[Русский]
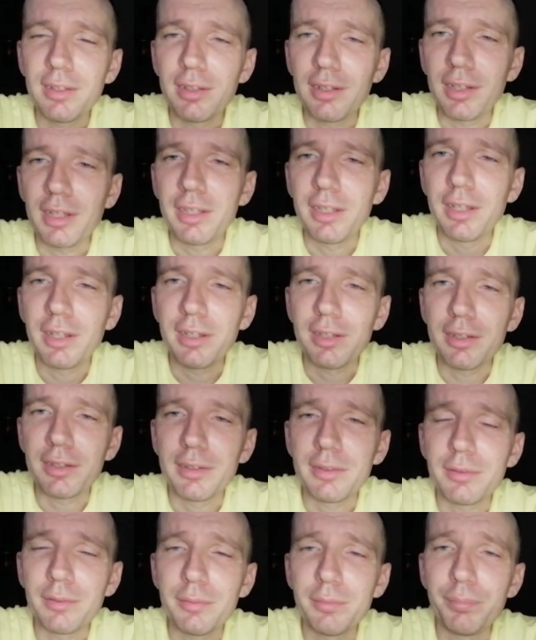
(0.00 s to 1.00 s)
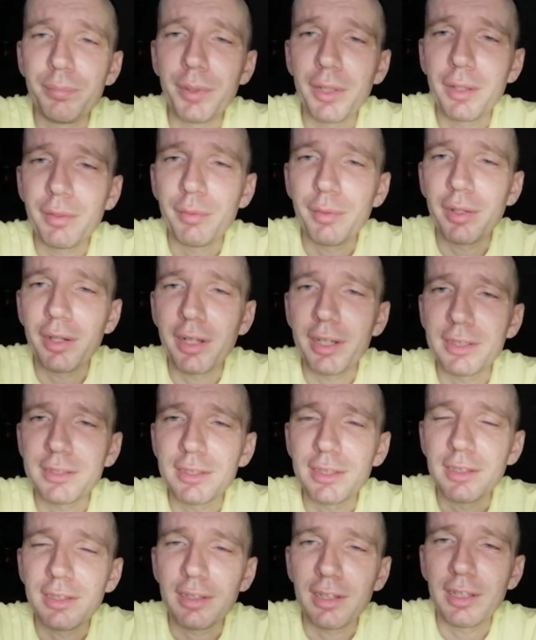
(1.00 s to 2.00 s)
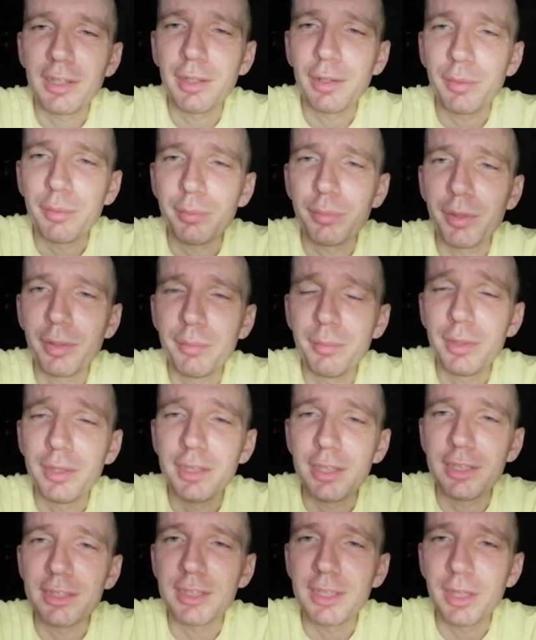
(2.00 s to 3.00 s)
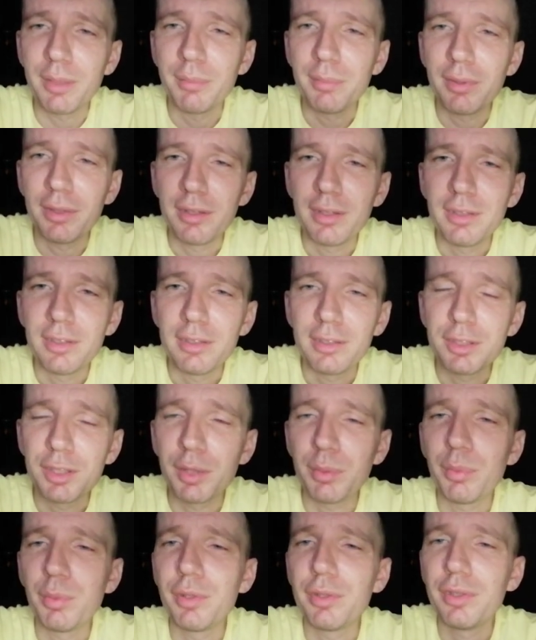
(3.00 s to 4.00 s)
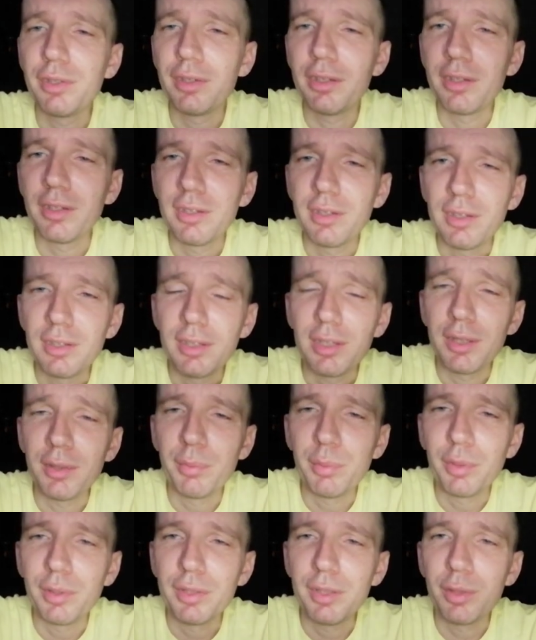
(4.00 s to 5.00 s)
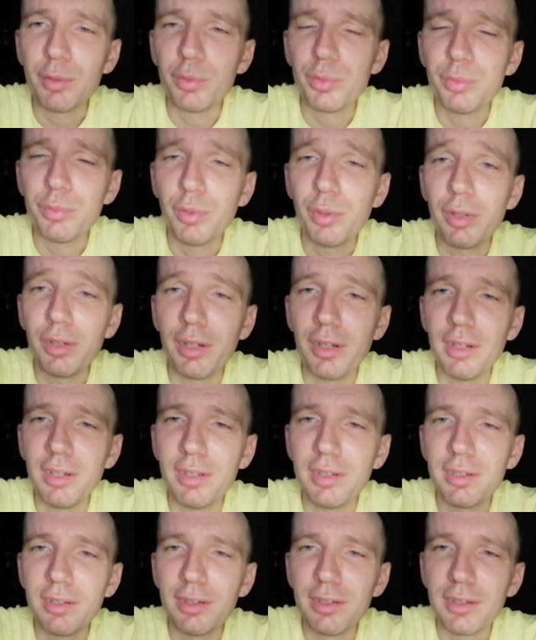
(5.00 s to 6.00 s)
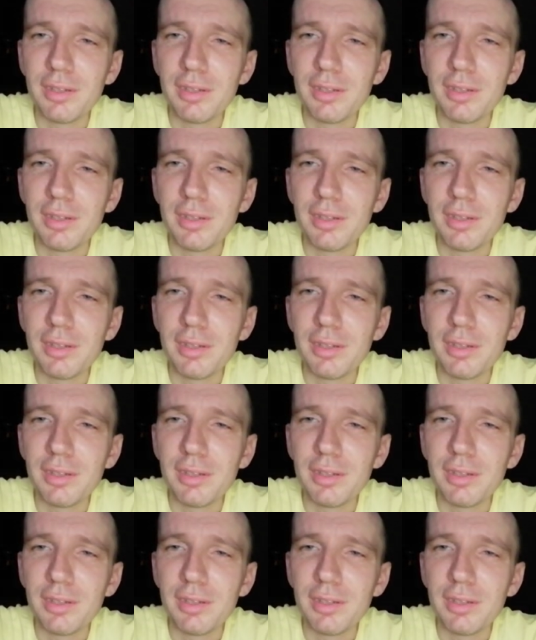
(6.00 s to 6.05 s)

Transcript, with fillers: когда первый раз, когда он был министром? Чего они его не уволили?